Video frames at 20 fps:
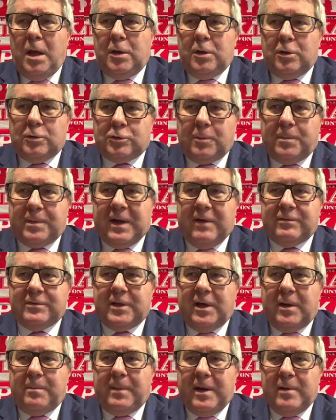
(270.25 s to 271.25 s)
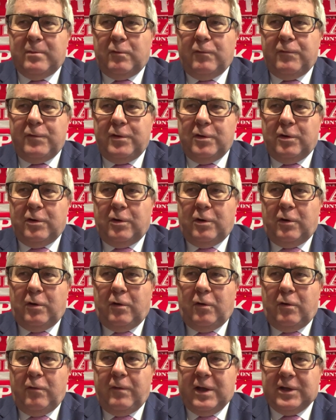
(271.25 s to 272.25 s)
No to prawda, pan mówi
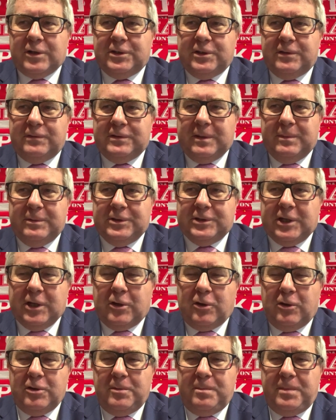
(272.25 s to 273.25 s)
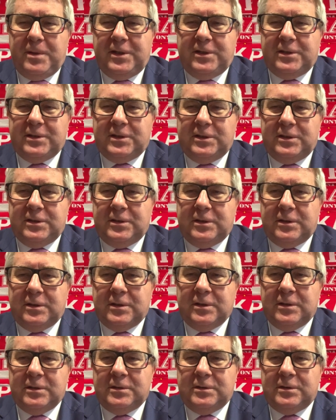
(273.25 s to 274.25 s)
o naszych wicemistrzach olimpijskich
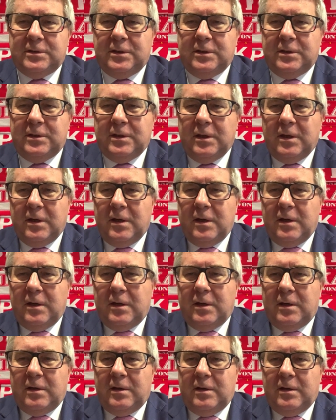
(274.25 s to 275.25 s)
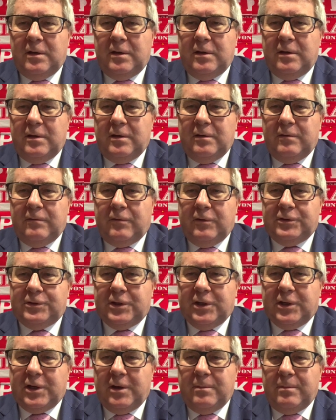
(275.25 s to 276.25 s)
z e,
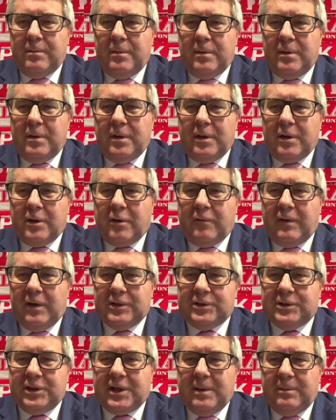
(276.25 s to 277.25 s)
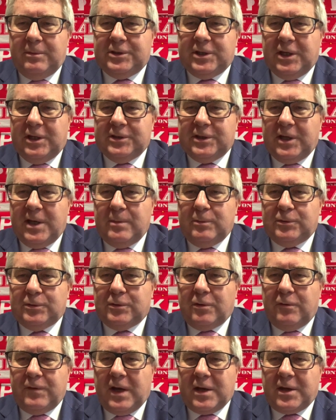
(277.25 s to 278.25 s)
Wojciechem Kowalczykiem czy Andrzejem
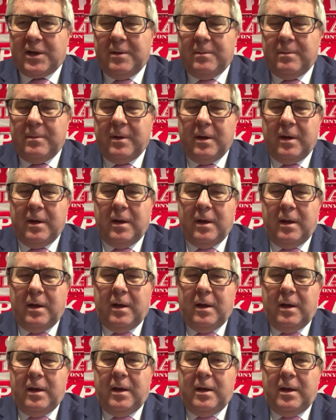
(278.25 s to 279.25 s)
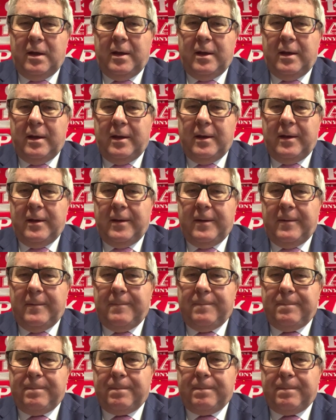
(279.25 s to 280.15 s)
Skowiakiem, tak. e, e,